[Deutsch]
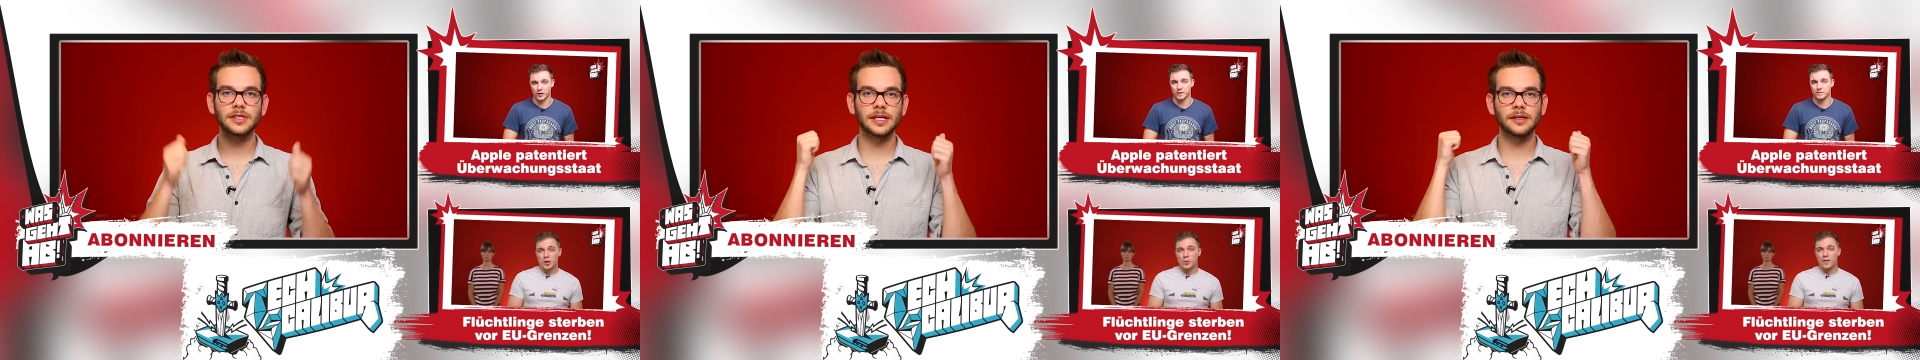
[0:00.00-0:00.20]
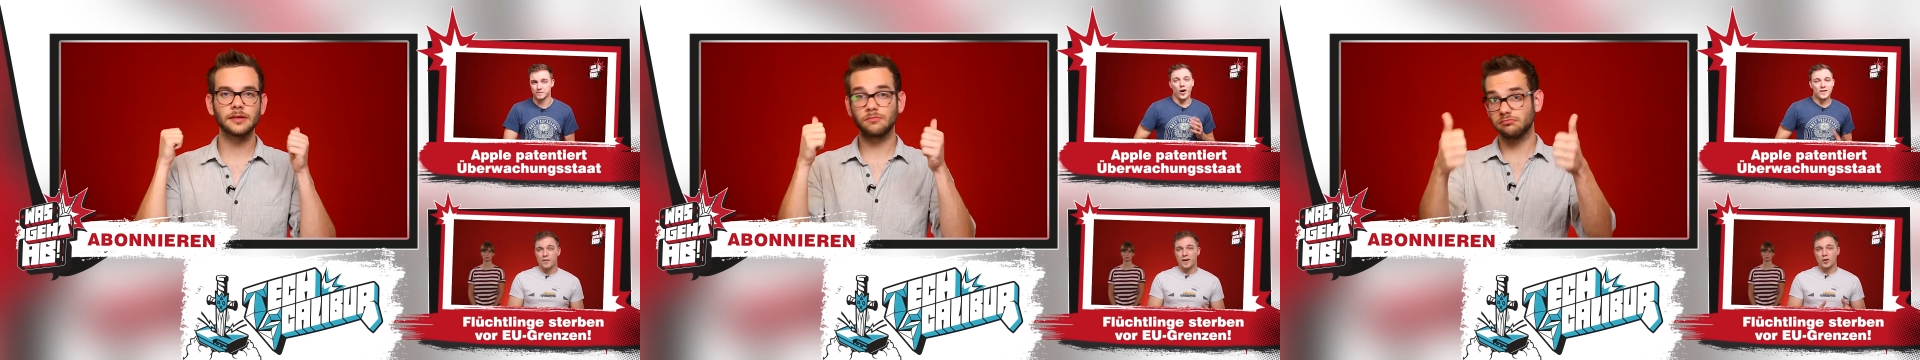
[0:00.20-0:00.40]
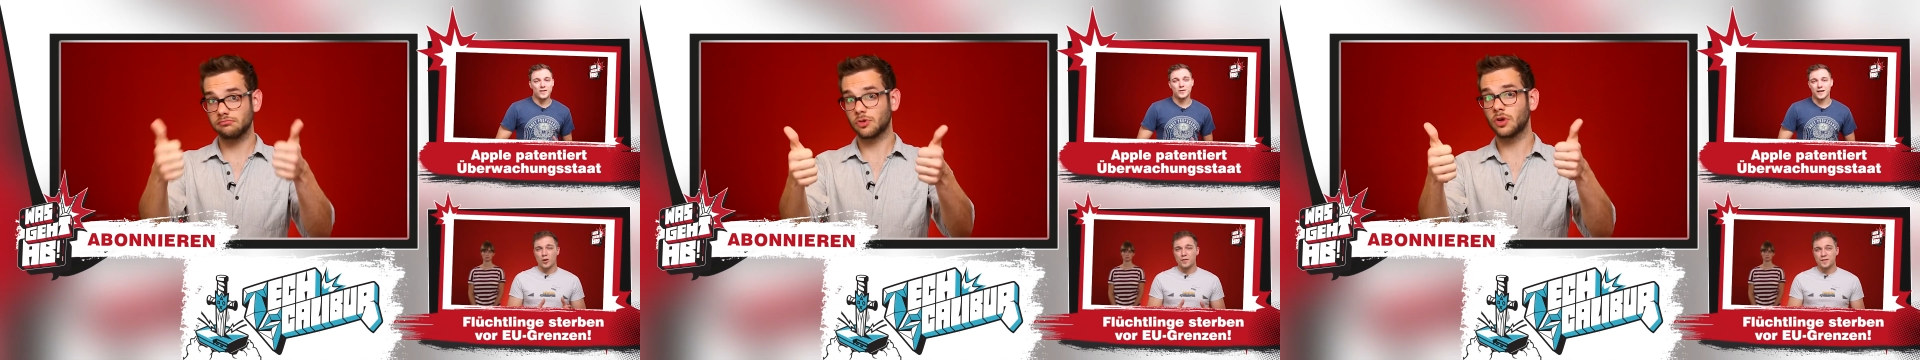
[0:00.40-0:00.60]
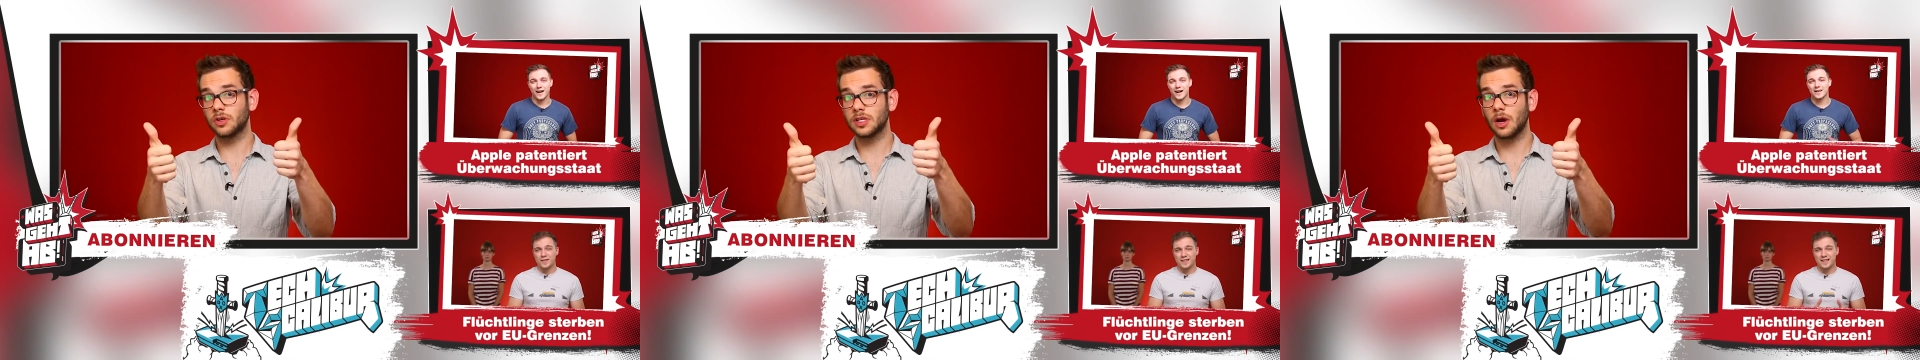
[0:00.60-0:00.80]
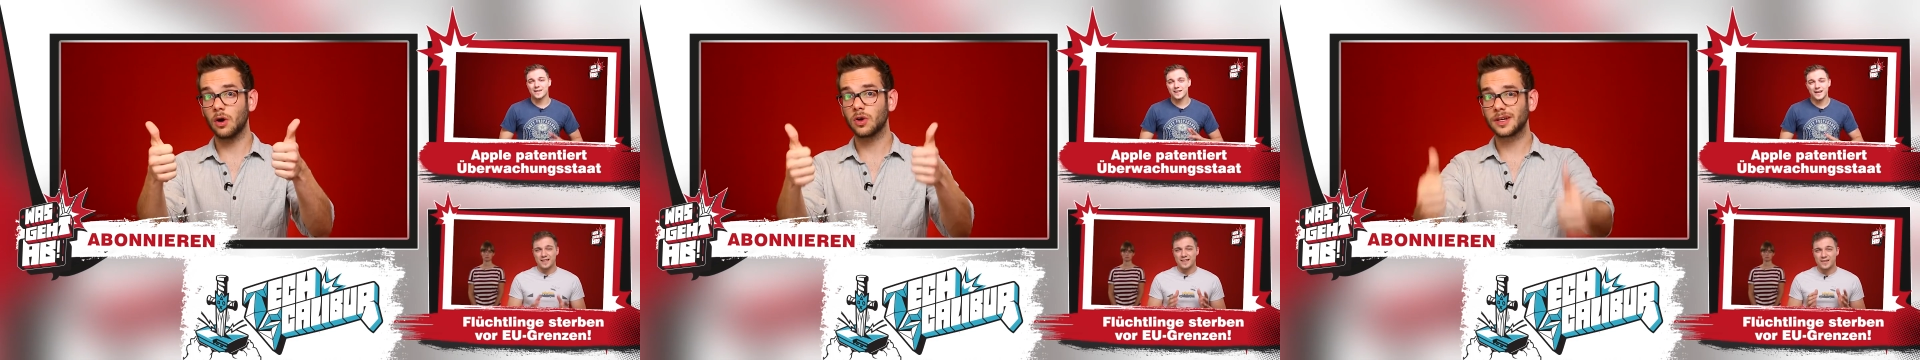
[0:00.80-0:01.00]
dann
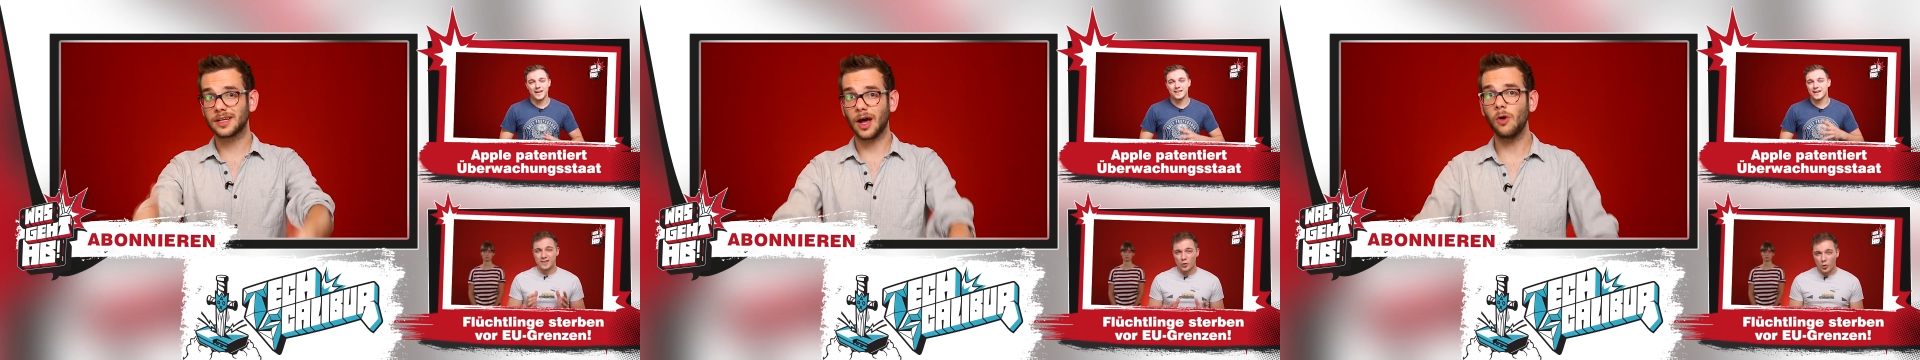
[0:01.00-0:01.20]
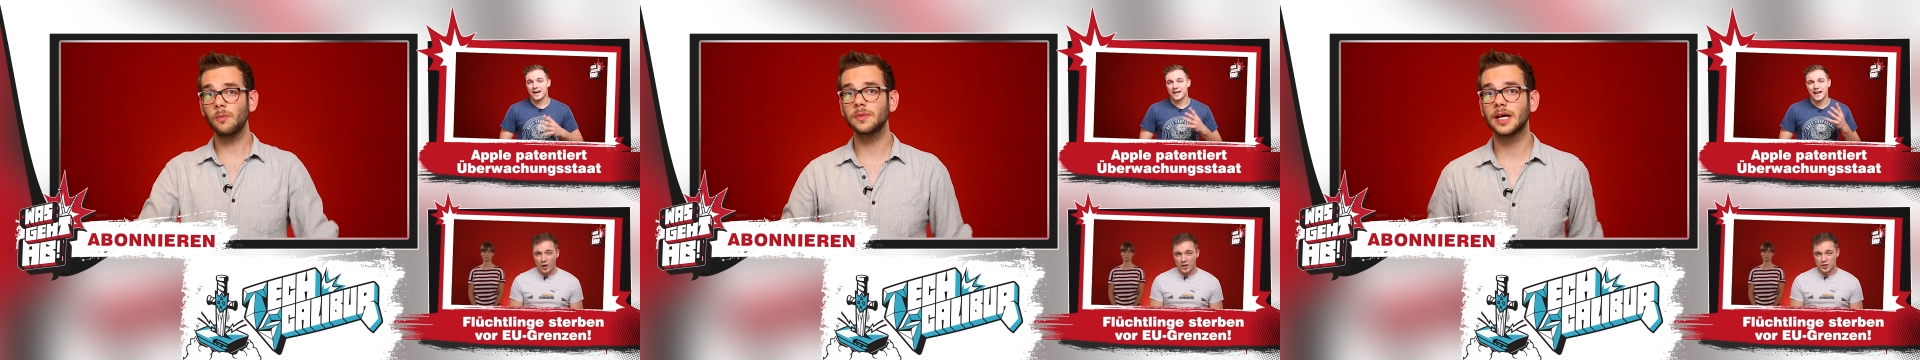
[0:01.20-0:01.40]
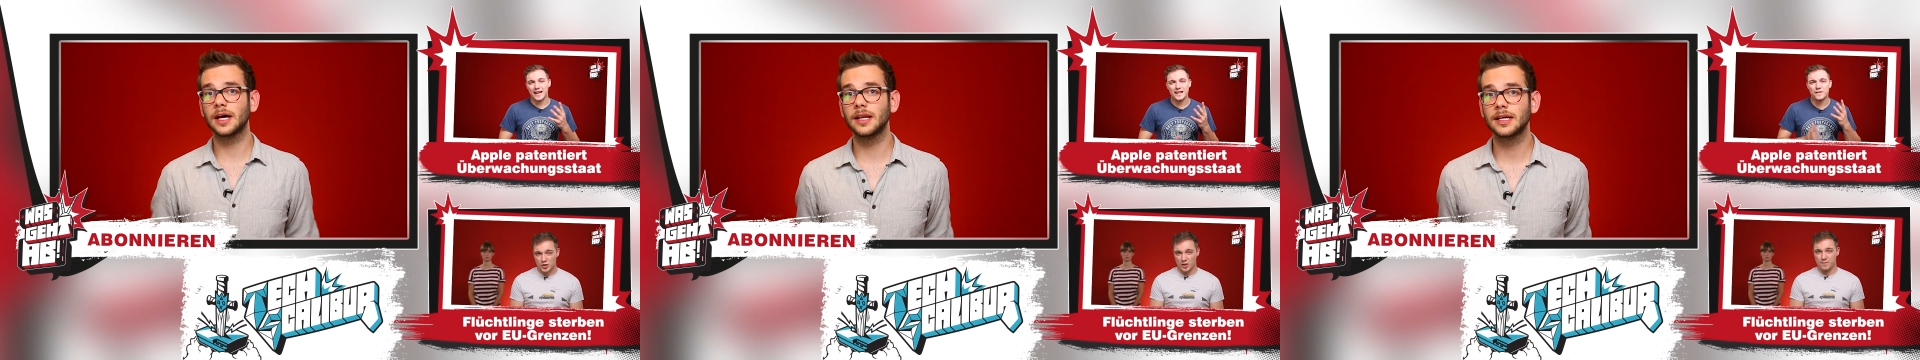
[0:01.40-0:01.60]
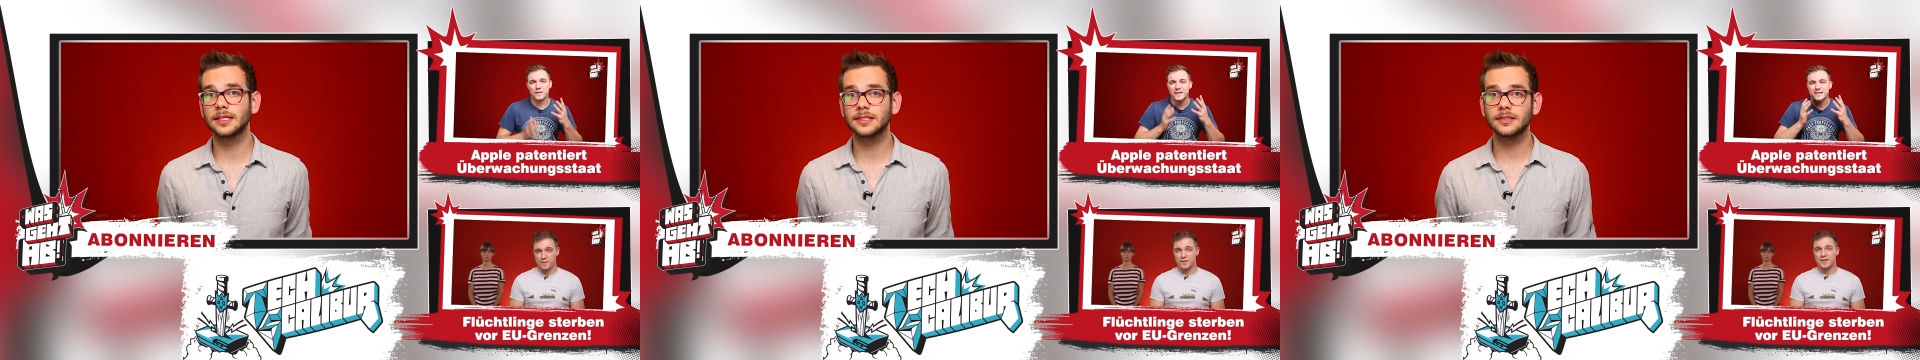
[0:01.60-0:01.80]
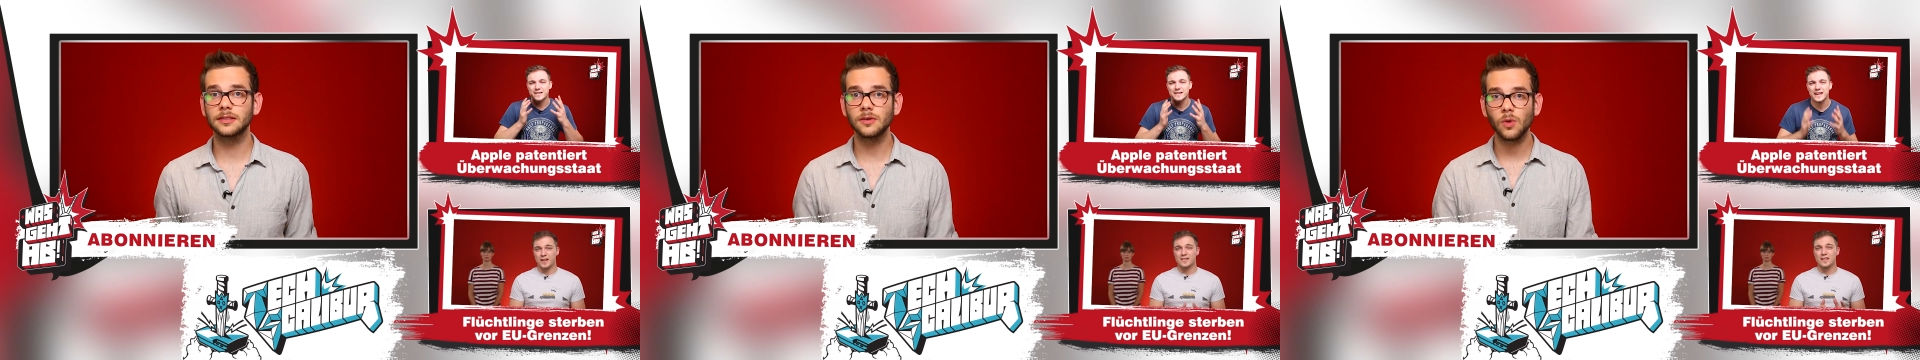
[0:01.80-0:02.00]
könnt ihr auch einen Daumen da
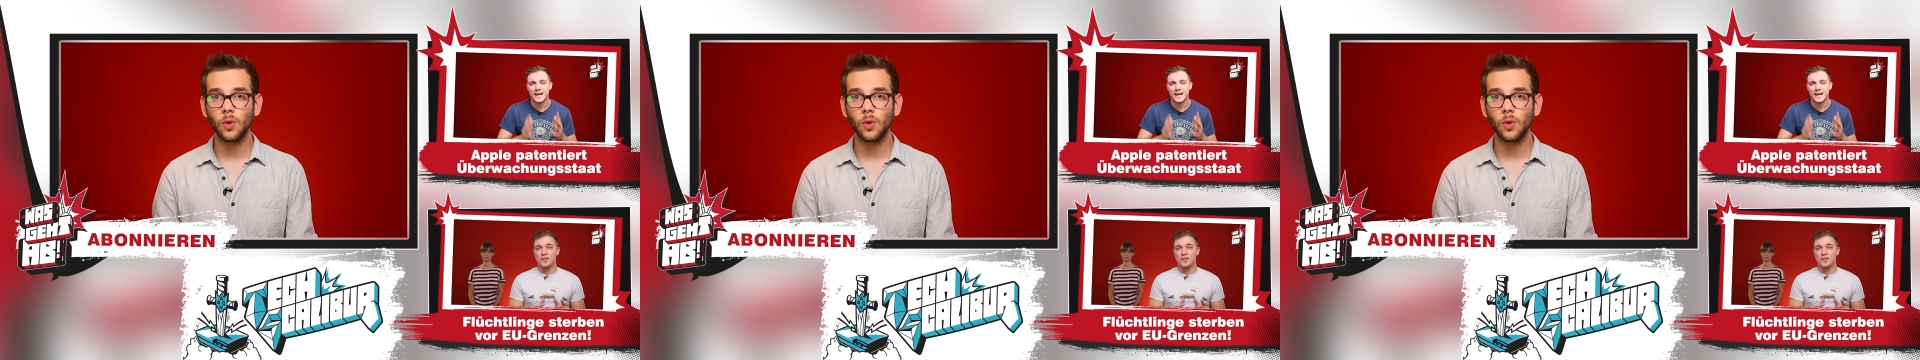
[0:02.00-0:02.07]
lassen.